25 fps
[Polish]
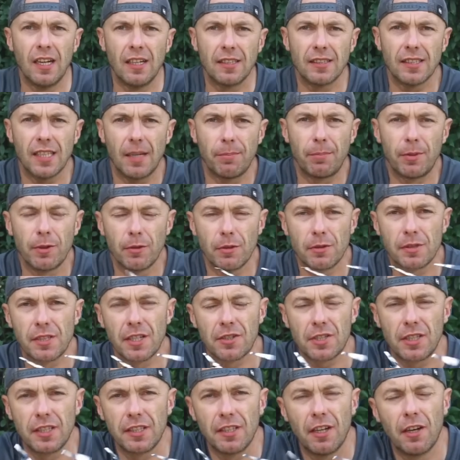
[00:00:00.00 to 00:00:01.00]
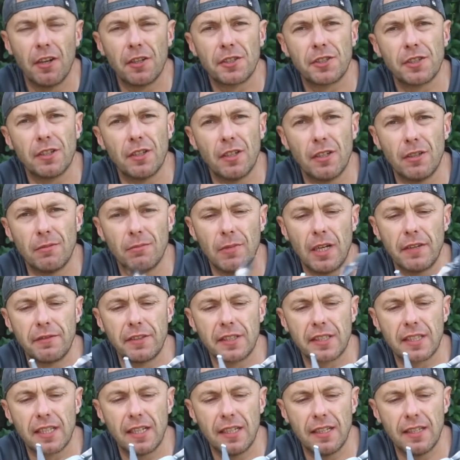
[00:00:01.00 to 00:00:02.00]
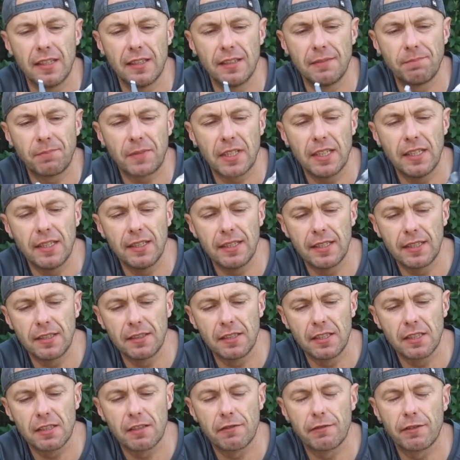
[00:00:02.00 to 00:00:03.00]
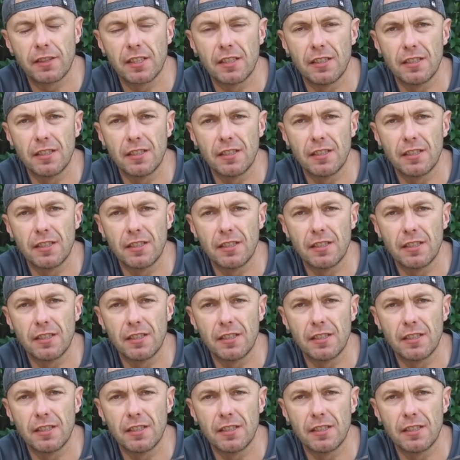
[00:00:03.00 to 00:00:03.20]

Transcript: Na plus, jeżeli chodzi o Mavica R, jest y,